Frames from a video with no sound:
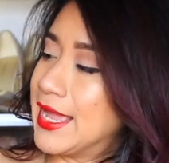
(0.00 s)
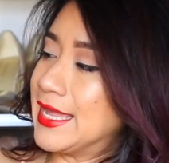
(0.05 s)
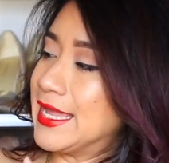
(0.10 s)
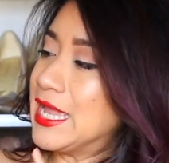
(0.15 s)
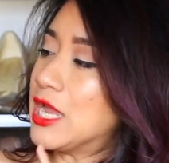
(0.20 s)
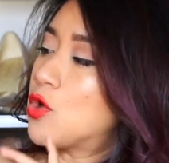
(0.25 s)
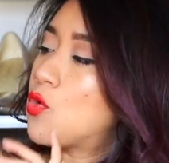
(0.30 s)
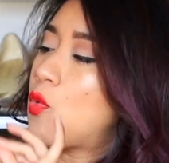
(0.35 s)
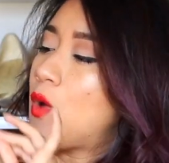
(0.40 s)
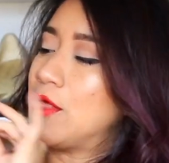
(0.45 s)

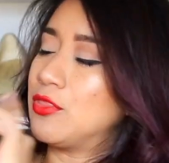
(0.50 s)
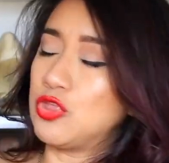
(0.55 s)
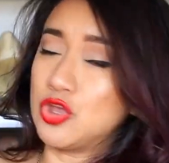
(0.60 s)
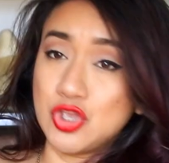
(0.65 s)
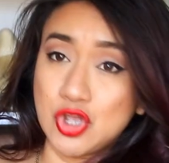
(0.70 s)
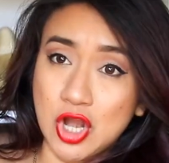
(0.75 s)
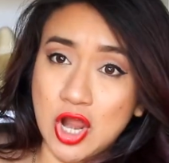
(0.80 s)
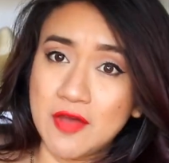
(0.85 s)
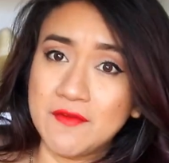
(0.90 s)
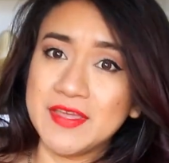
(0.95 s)
y cuando
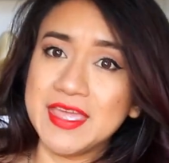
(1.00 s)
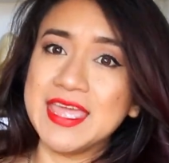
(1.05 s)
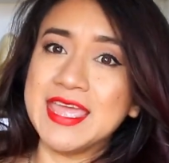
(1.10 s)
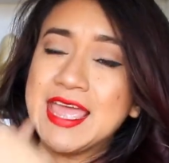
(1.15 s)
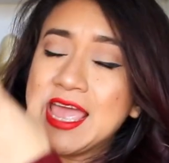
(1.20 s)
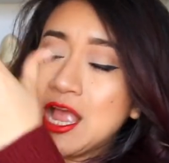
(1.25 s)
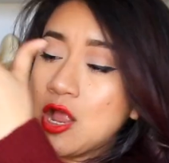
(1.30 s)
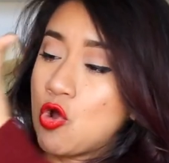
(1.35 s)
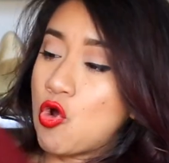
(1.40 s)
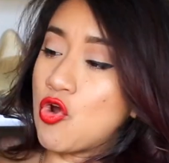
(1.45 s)
yo la
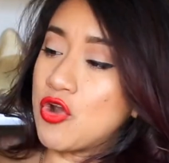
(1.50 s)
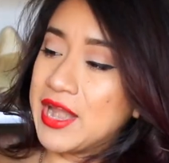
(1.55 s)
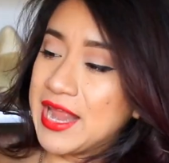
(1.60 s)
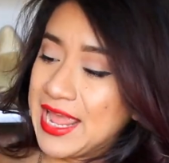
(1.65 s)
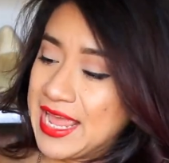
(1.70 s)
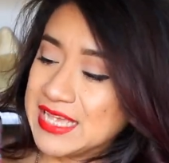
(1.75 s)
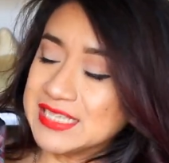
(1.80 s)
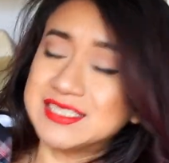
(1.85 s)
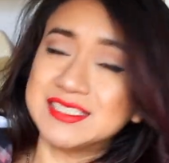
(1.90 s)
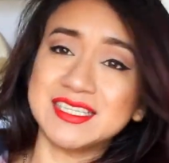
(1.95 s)
vi con
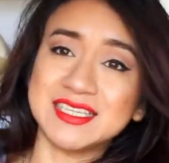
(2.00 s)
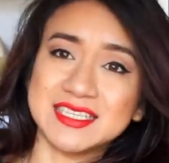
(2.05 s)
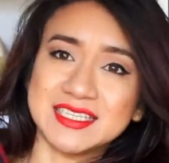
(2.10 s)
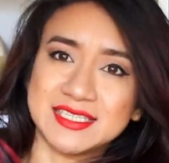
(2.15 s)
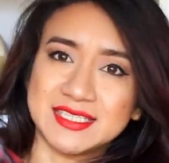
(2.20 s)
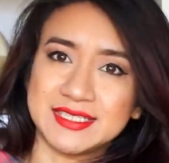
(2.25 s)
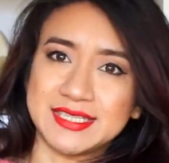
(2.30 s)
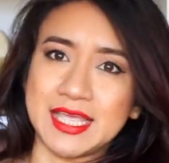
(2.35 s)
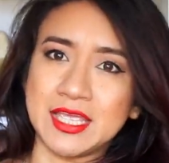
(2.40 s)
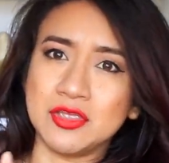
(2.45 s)
este
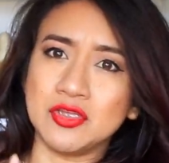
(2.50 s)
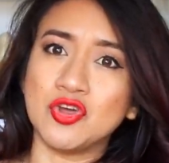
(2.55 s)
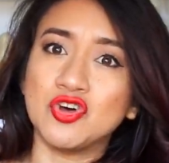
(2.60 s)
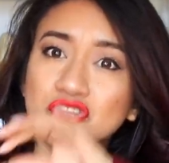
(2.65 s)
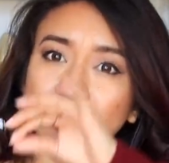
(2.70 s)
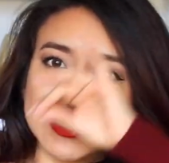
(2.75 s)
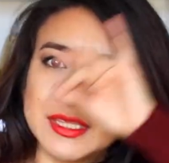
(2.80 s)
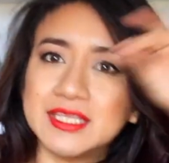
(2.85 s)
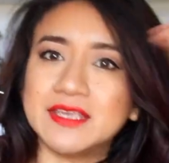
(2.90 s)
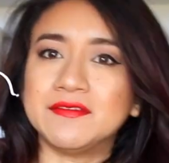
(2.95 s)
diseño
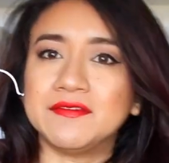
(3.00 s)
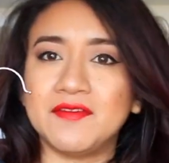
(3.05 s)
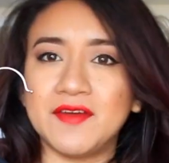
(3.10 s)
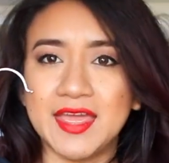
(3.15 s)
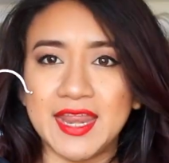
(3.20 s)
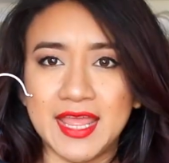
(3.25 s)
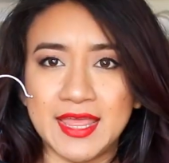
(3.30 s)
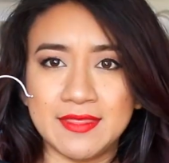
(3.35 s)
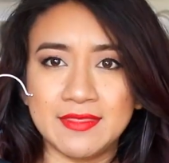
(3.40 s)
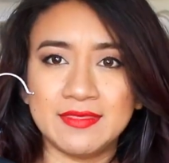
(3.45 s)

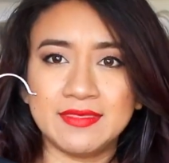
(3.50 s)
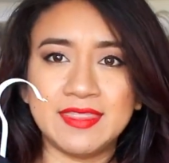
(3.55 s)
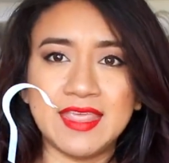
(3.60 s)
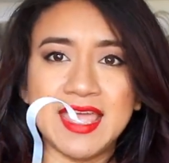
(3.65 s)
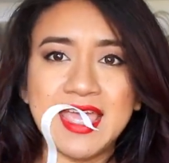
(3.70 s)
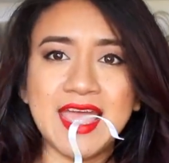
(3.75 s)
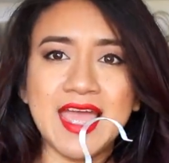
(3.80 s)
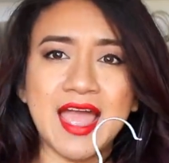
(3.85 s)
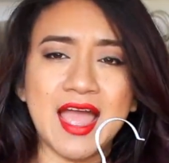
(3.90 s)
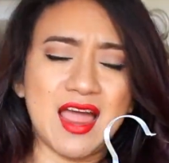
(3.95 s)
diferente
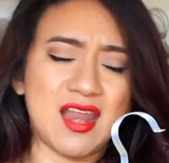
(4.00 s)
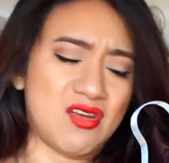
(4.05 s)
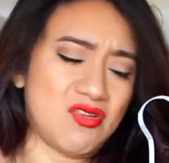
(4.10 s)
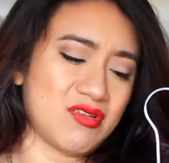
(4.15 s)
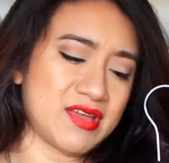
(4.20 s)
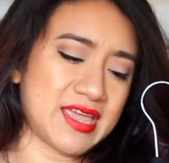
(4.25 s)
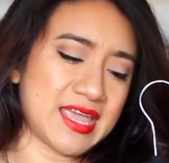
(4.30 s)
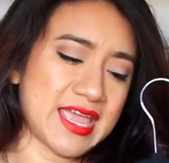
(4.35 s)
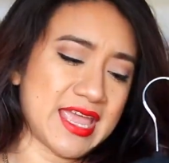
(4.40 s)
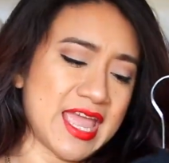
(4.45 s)
a
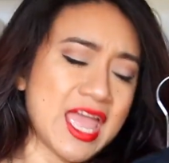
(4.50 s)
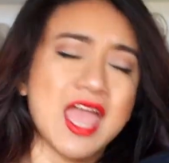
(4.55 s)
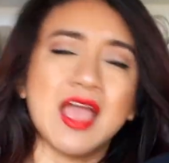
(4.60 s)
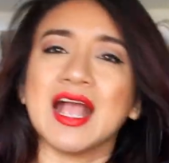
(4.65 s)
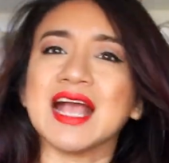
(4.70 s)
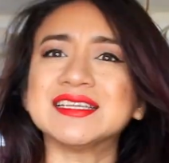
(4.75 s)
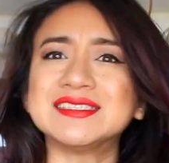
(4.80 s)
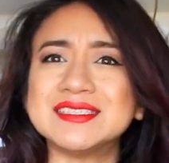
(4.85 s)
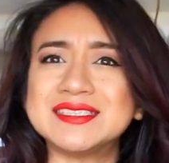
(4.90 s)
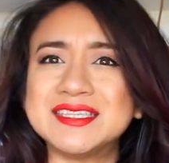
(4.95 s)
lo que
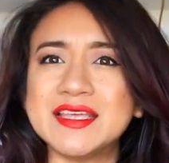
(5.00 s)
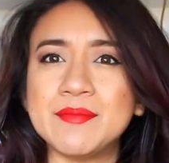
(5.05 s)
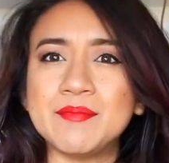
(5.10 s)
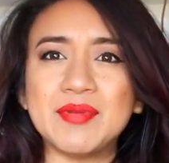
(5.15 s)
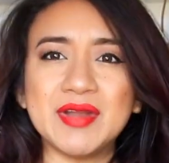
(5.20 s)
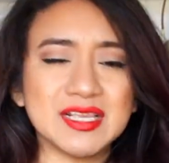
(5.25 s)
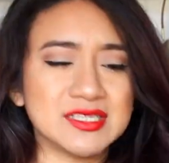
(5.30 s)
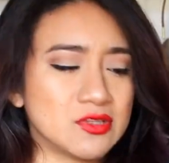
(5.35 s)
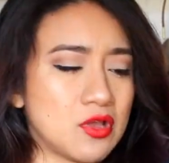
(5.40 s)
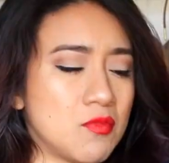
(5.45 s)
casi
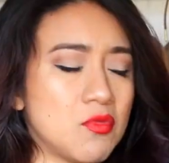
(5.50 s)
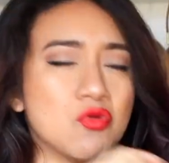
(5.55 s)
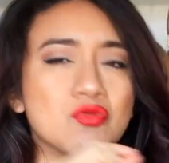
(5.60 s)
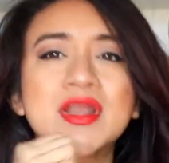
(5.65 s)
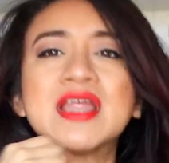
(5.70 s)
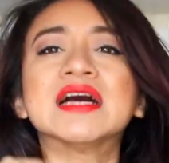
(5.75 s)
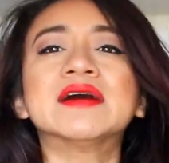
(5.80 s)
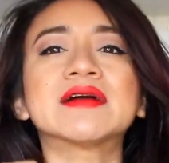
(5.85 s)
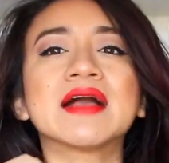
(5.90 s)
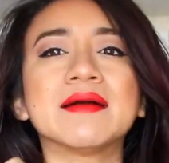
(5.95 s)
siempre es como
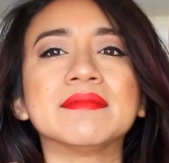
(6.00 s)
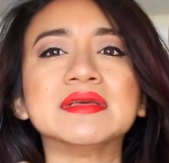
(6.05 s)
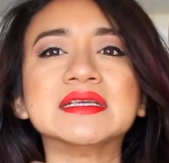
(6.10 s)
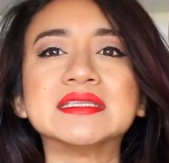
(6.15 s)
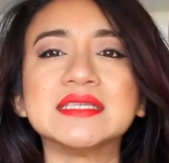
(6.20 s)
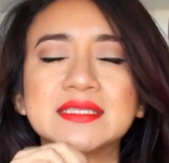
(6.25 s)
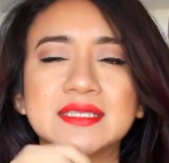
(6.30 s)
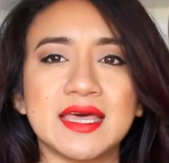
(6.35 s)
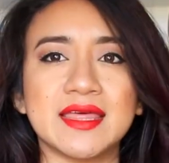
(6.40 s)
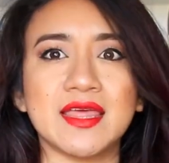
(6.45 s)
una
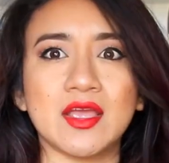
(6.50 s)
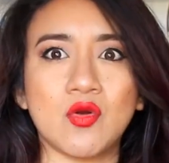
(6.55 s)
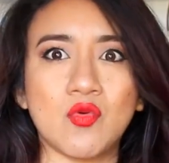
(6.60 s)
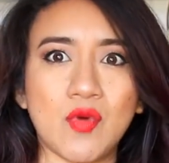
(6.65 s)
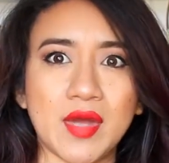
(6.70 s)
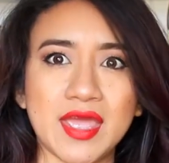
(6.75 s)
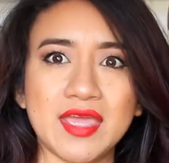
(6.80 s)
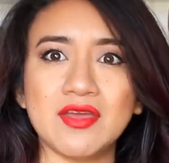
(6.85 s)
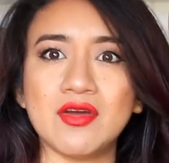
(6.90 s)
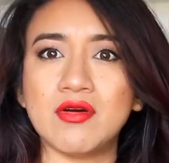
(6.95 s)
camisita de
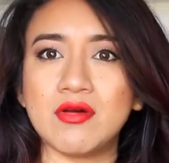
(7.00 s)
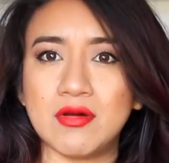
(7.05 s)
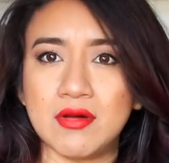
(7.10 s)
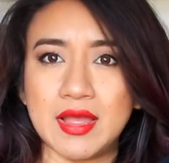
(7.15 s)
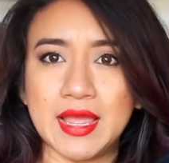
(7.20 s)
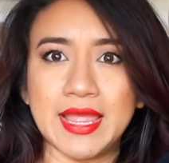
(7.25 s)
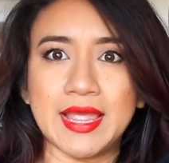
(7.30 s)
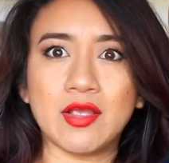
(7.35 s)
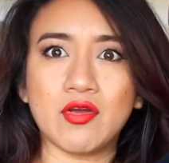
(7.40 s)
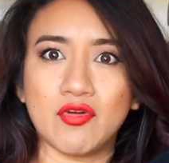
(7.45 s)
cuello
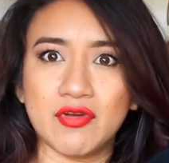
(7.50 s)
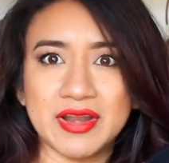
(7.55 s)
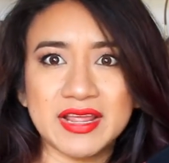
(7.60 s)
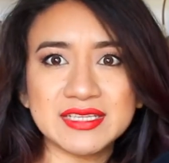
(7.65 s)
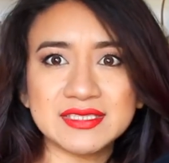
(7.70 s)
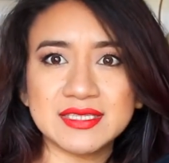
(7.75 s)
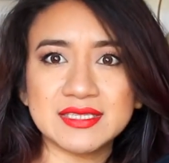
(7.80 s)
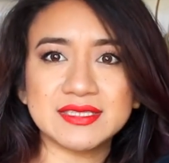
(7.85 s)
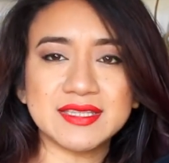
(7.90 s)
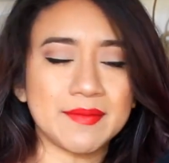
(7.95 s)
eh, con
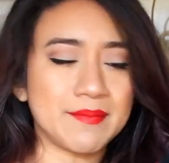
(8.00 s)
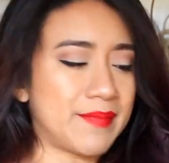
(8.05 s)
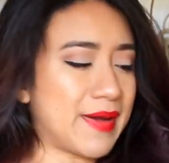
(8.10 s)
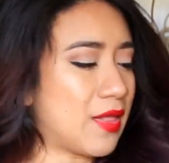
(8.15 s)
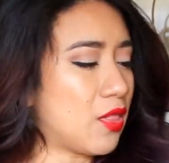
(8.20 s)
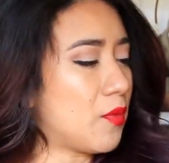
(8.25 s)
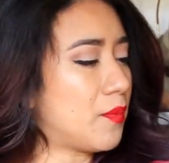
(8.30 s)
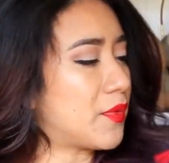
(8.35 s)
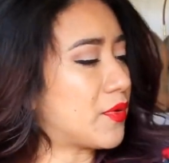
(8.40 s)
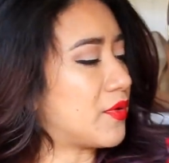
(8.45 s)
este
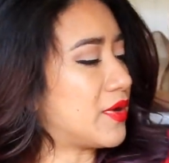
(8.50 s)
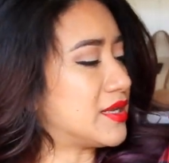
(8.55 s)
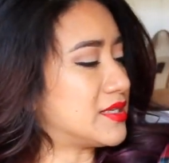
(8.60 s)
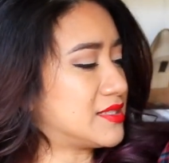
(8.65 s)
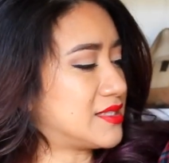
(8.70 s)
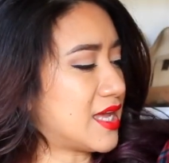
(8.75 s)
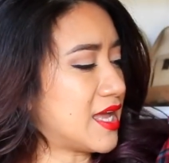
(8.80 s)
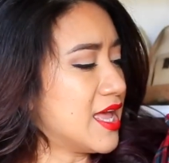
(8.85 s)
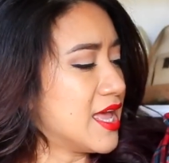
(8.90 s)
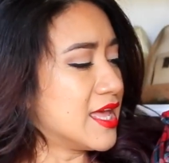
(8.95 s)
estampado, pero esta